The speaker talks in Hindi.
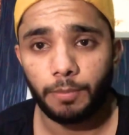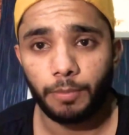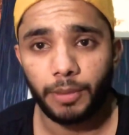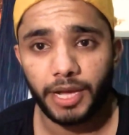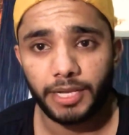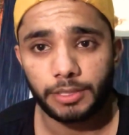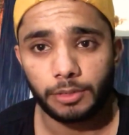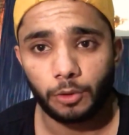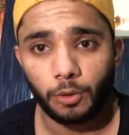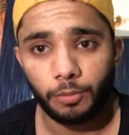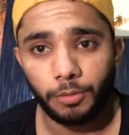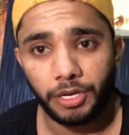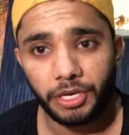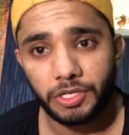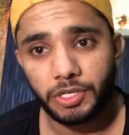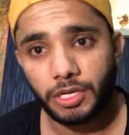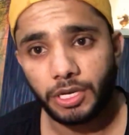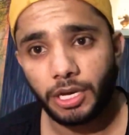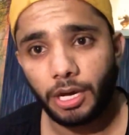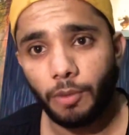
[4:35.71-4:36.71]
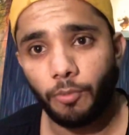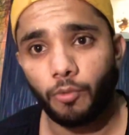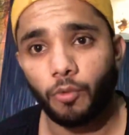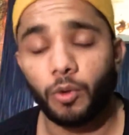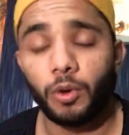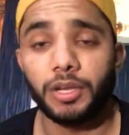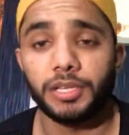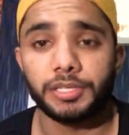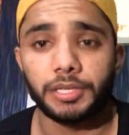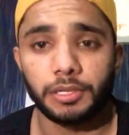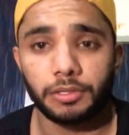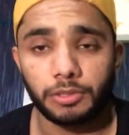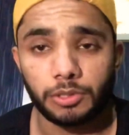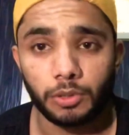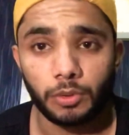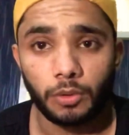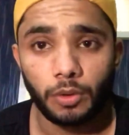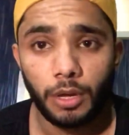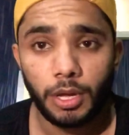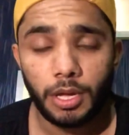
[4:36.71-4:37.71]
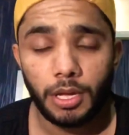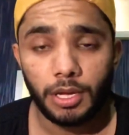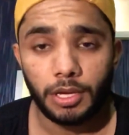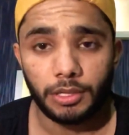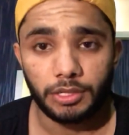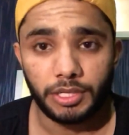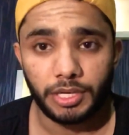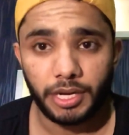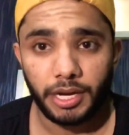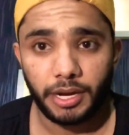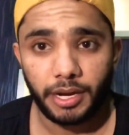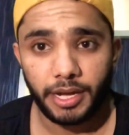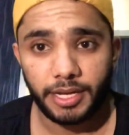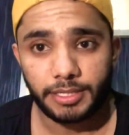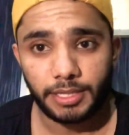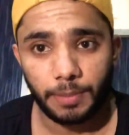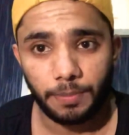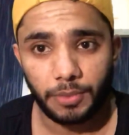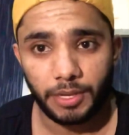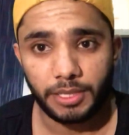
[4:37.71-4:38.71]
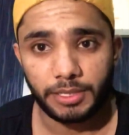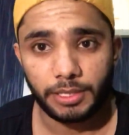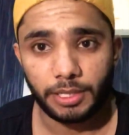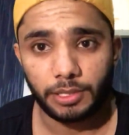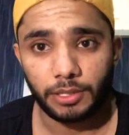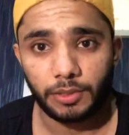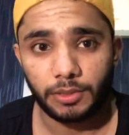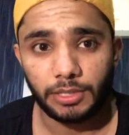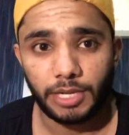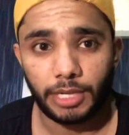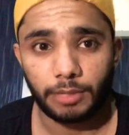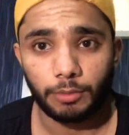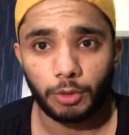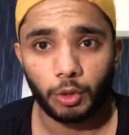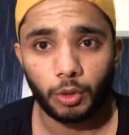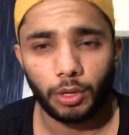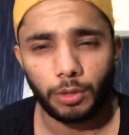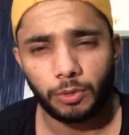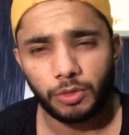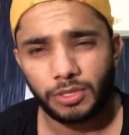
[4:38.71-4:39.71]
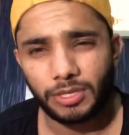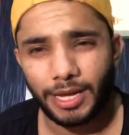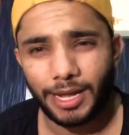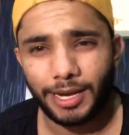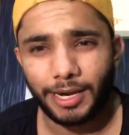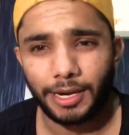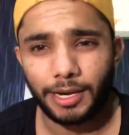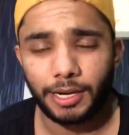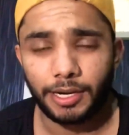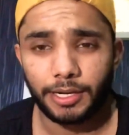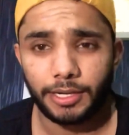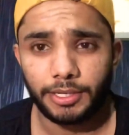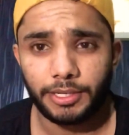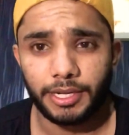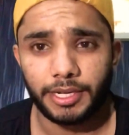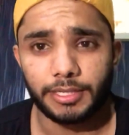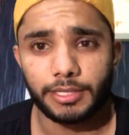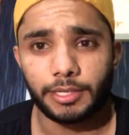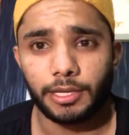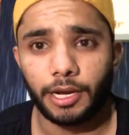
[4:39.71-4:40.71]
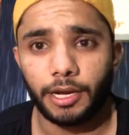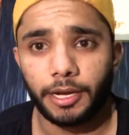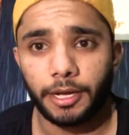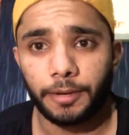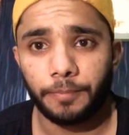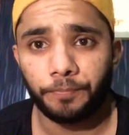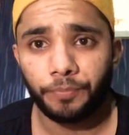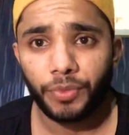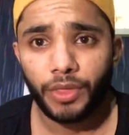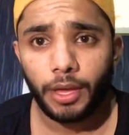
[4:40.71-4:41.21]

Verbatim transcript: बेस्ट कॉम्बिनेशन है आप वो ले सकते हो चिकन राइस आप ले सकते हो साथ में थोड़ा बहुत सैलड ले लिए टेस्ट के लिए